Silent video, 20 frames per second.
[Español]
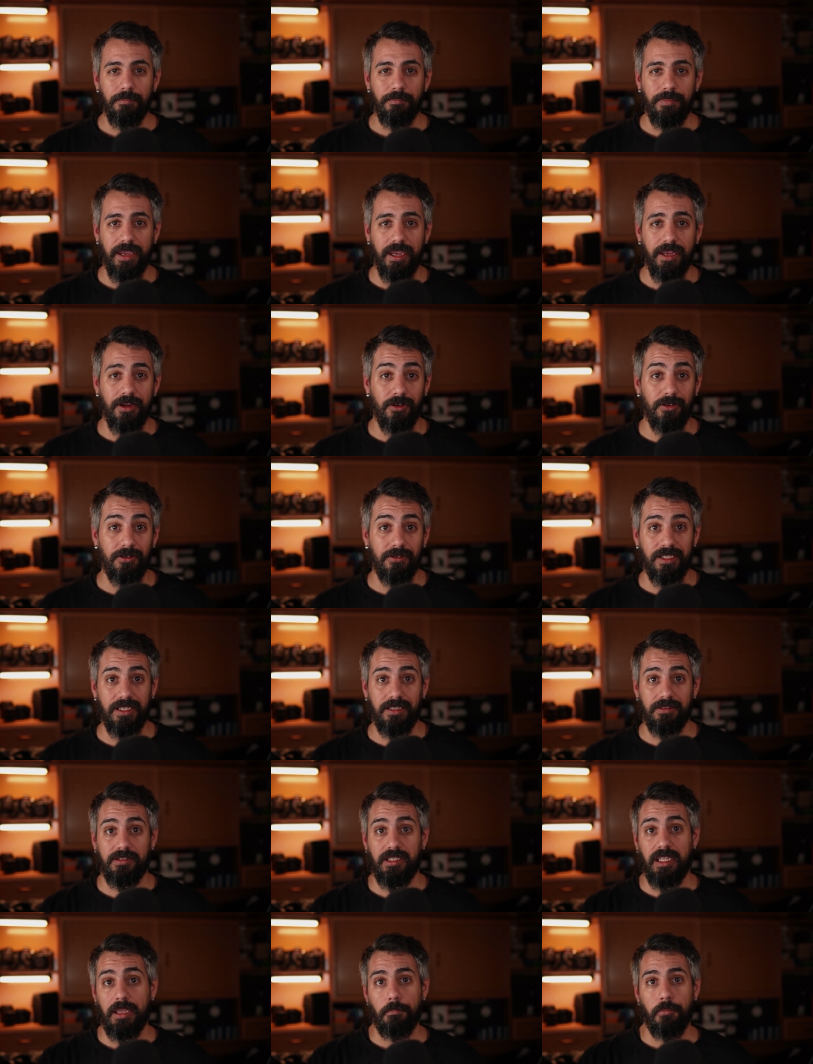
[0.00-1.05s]
Pero
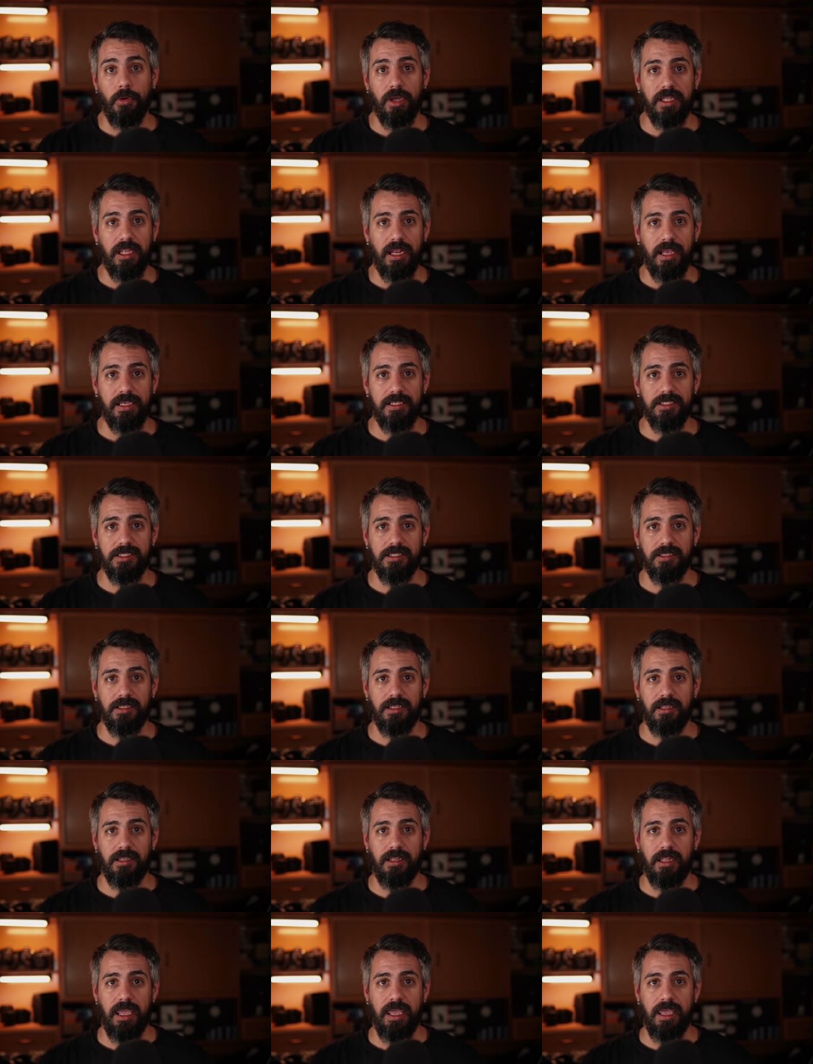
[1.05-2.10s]
tiempo atrás
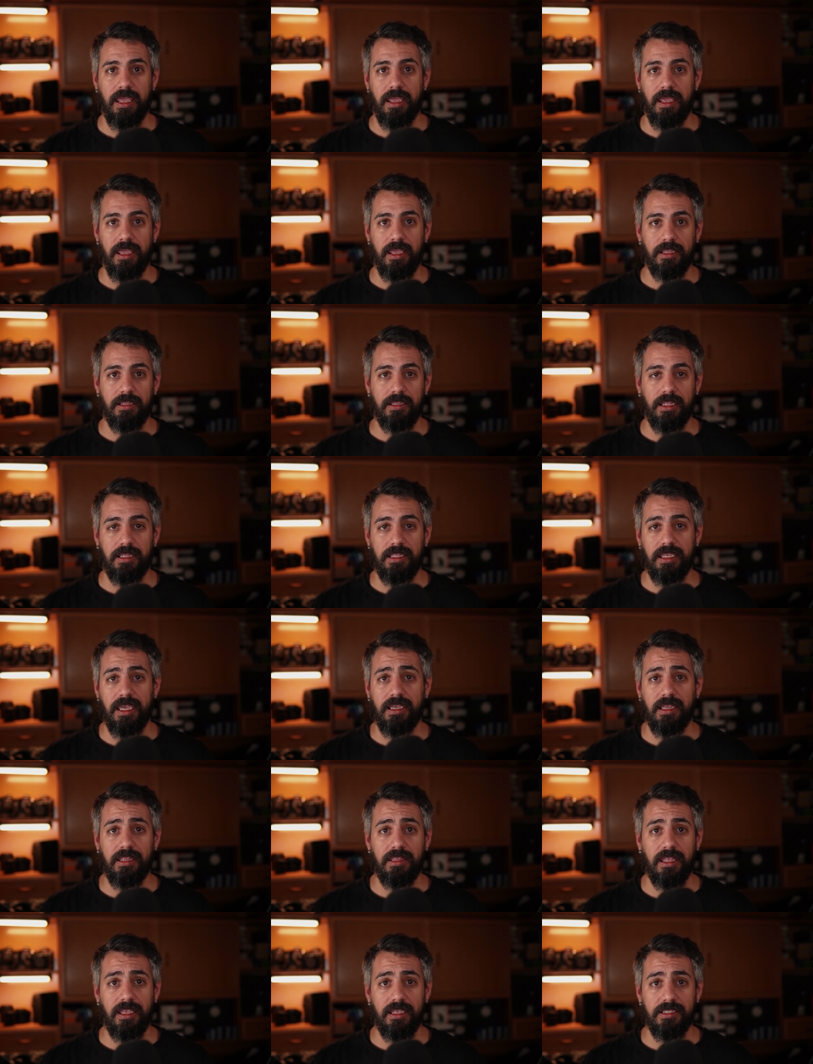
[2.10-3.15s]
eh, tenía
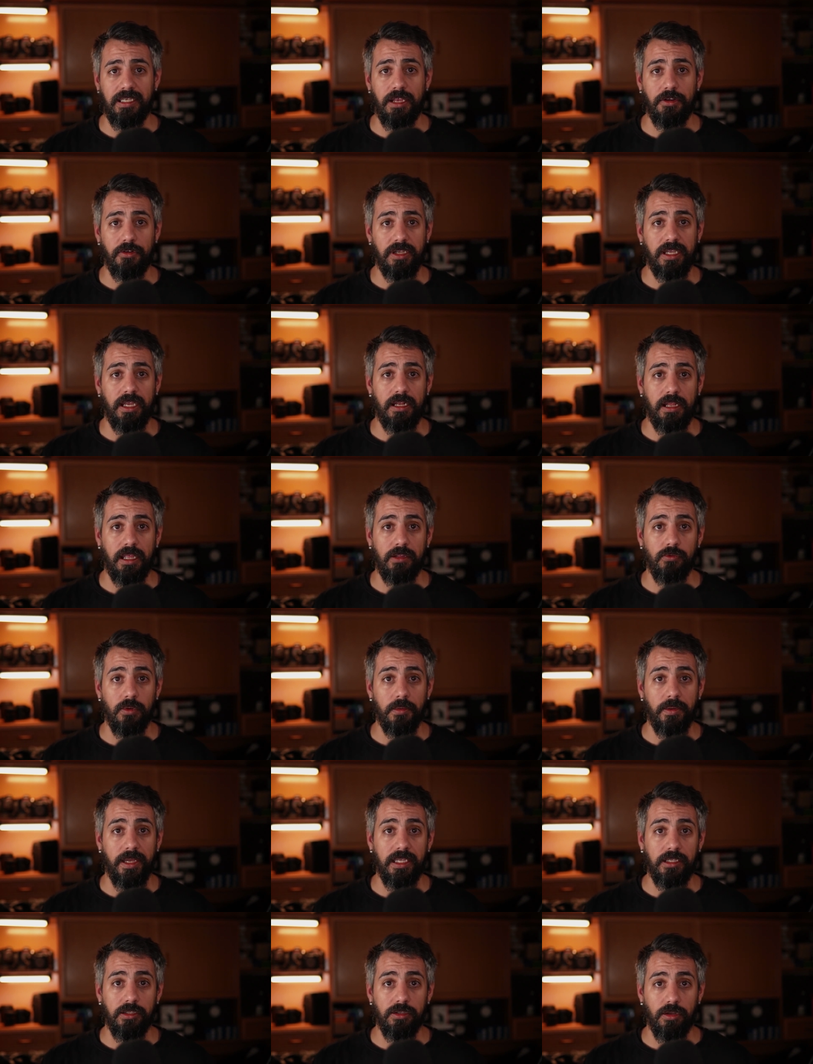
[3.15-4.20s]
que desarrollar la
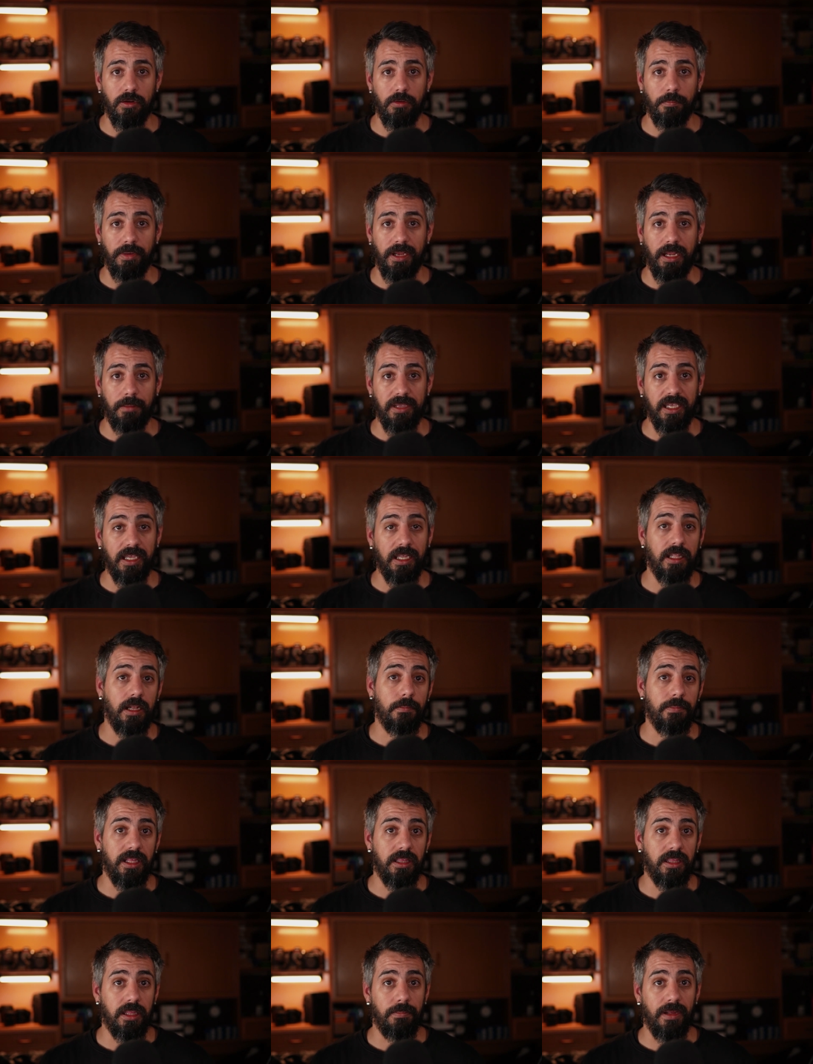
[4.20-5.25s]
nueva intro para mi canal
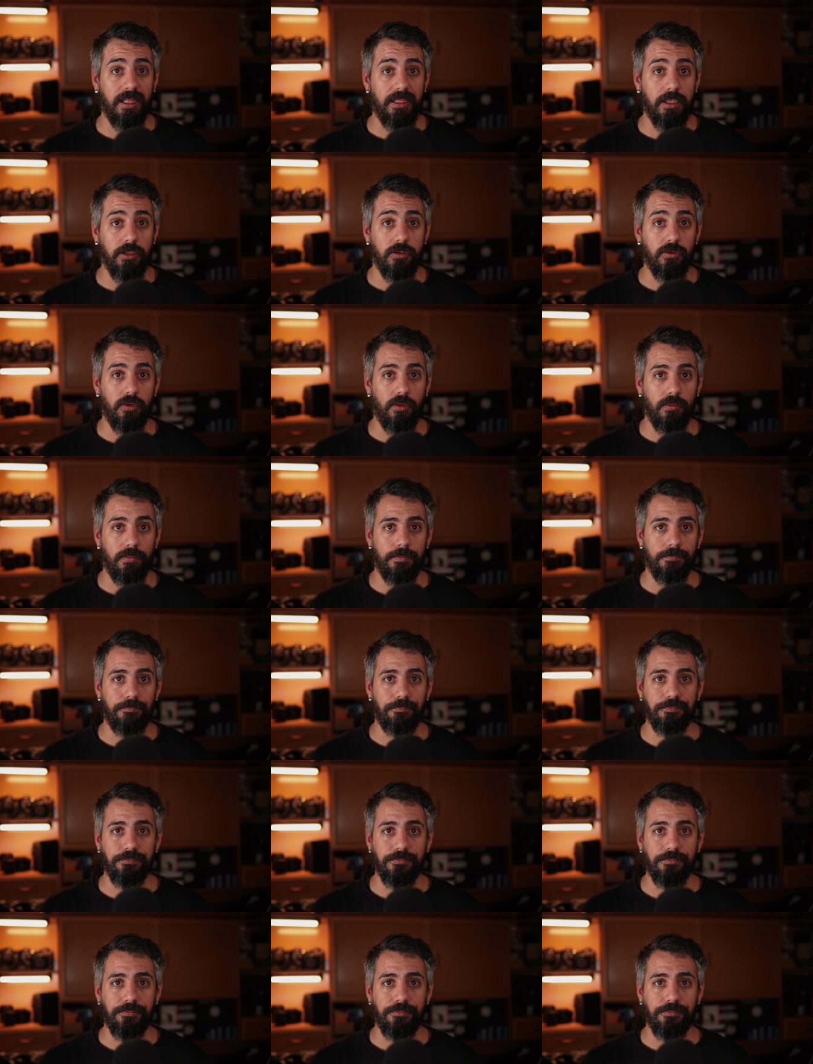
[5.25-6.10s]
principal de YouTube